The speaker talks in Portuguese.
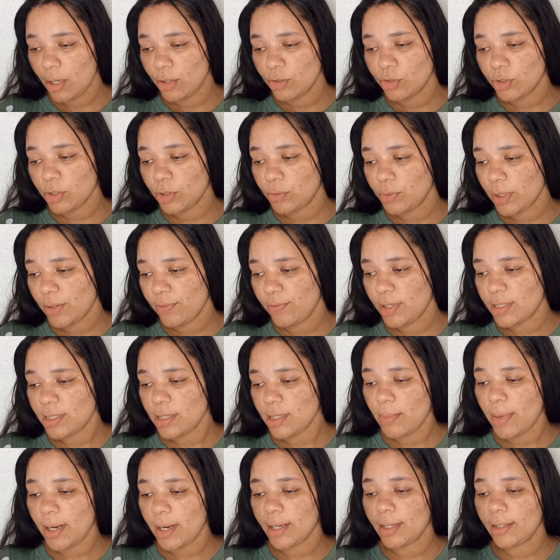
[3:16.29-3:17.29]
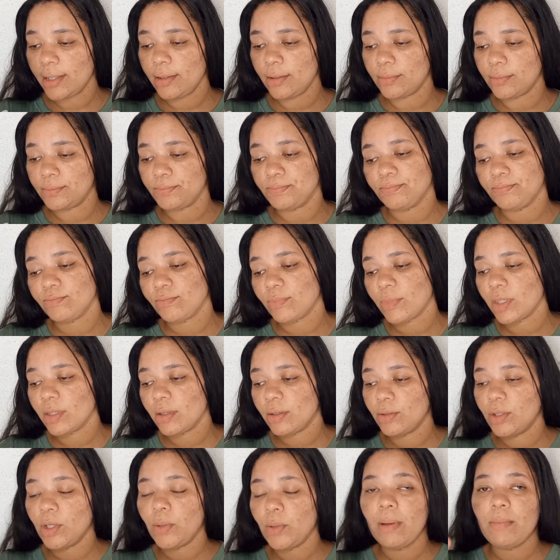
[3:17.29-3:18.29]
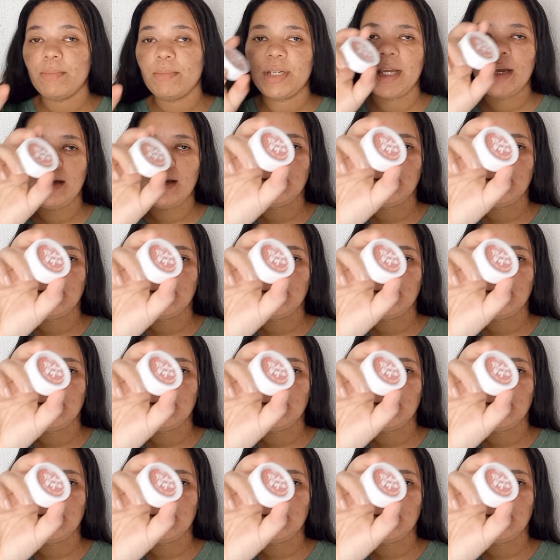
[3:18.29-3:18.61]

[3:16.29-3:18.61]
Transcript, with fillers: Acho que eu nunca vi essa marca, não. Não abri